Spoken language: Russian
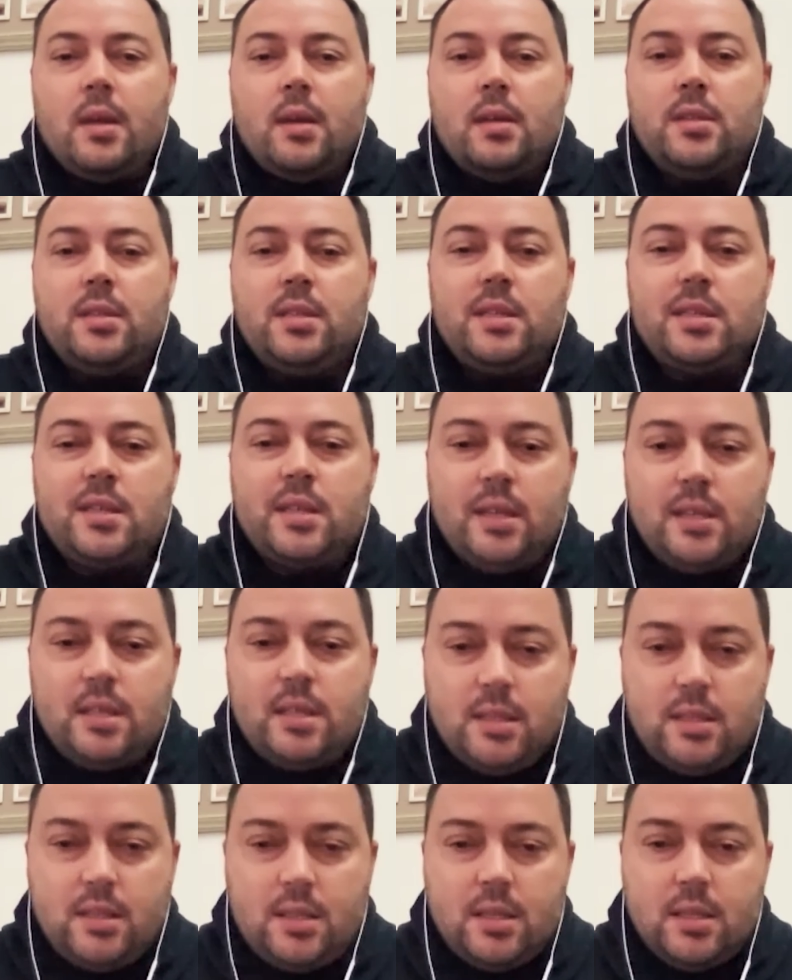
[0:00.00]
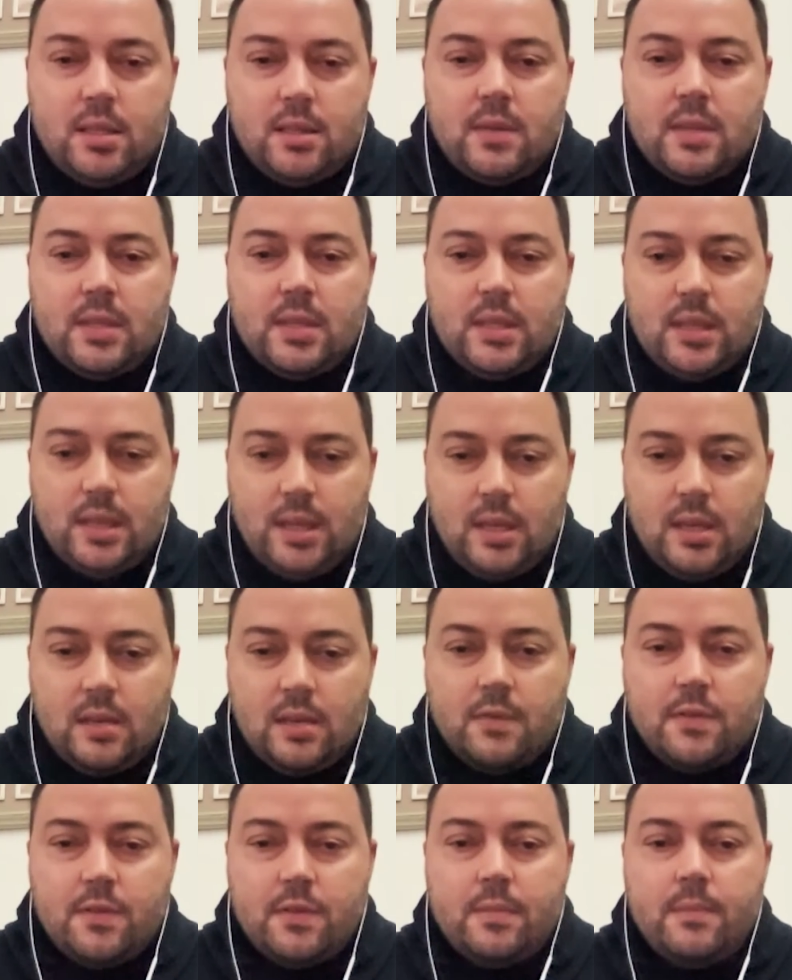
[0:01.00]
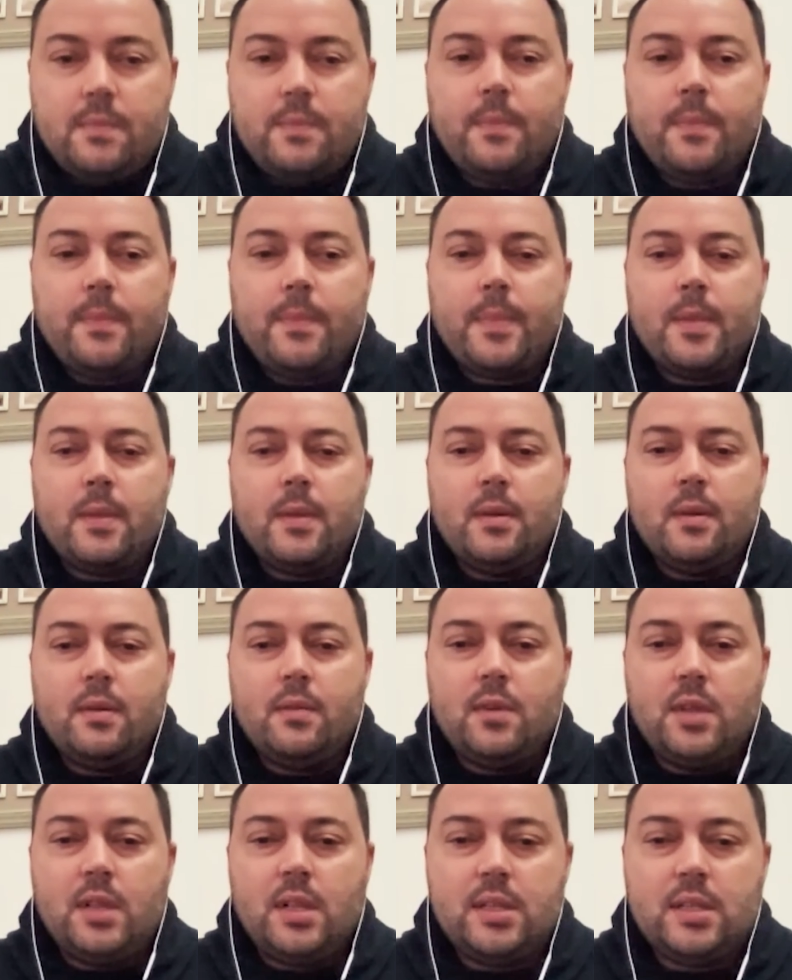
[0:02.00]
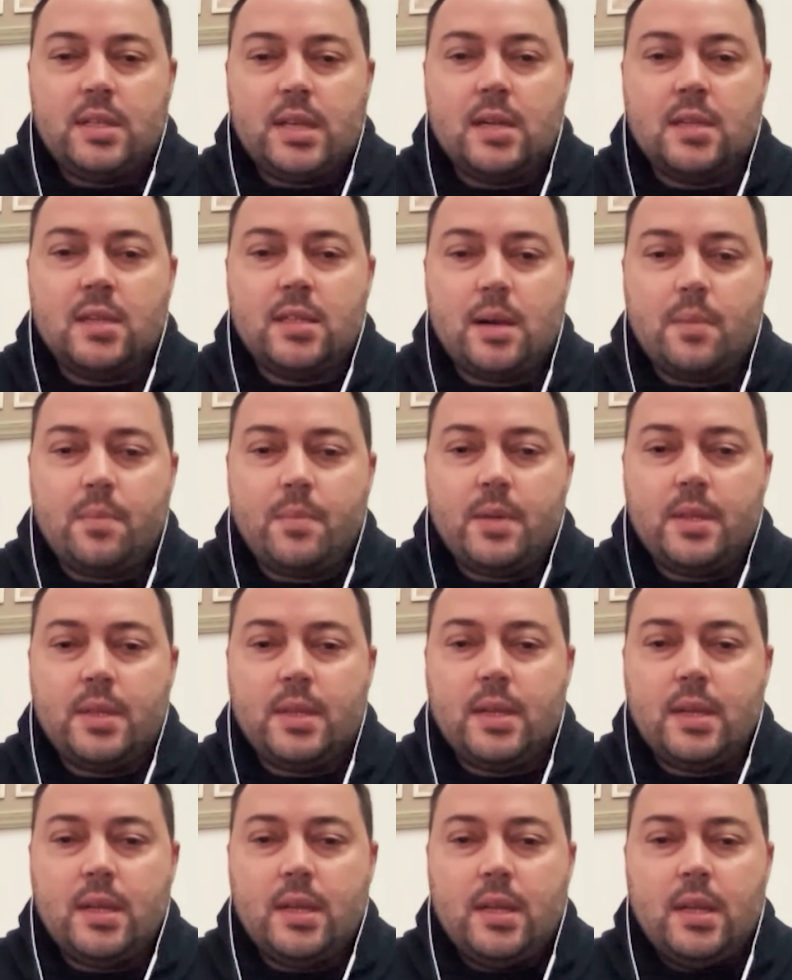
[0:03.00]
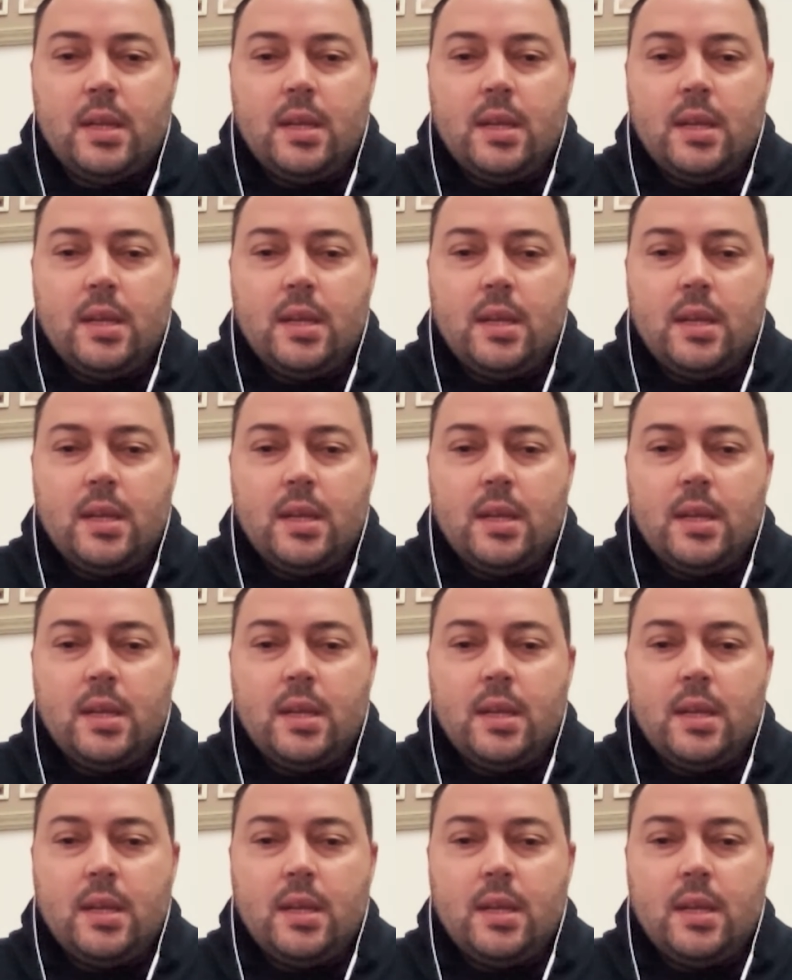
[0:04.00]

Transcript: дискредитировать Киев э, в глазах Запада,